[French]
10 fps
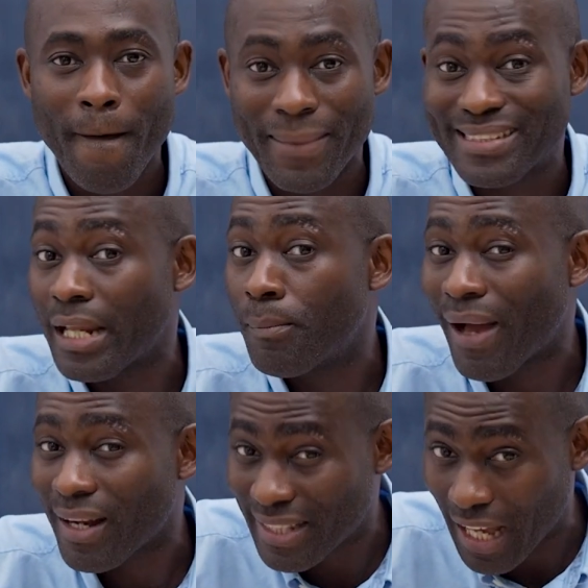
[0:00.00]
parce qu'elle
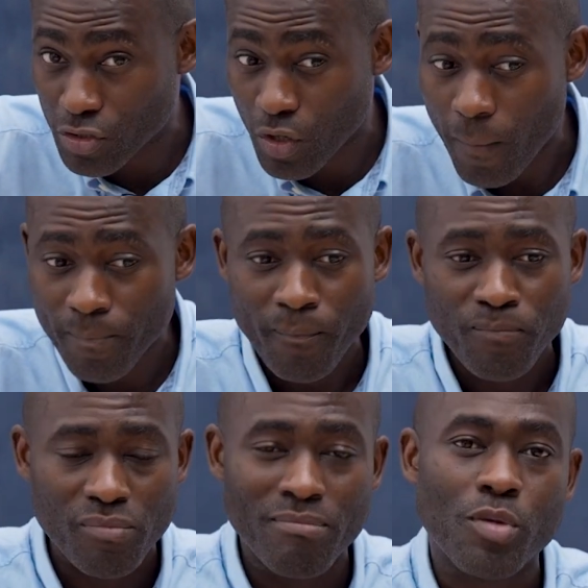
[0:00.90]
parle d'argent,
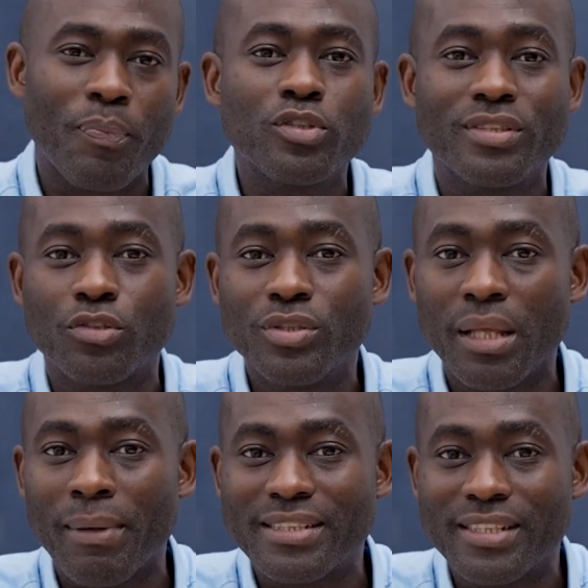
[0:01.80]
mais je pense que c'est une
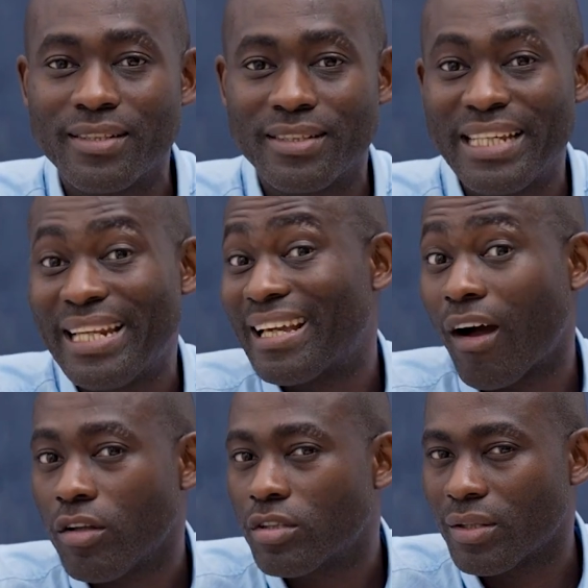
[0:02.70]
thématique qu'il est
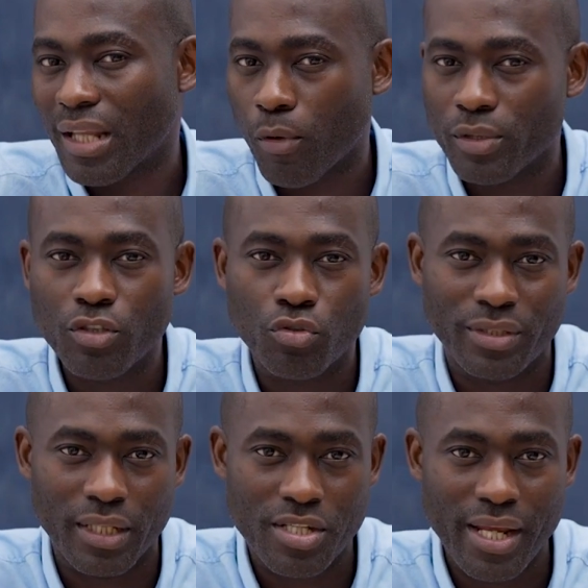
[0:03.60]
grand temps d'aborder sur
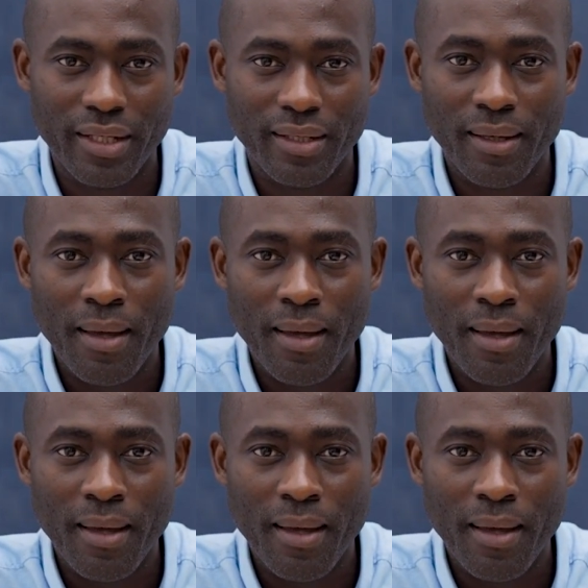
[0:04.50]
cette chaîne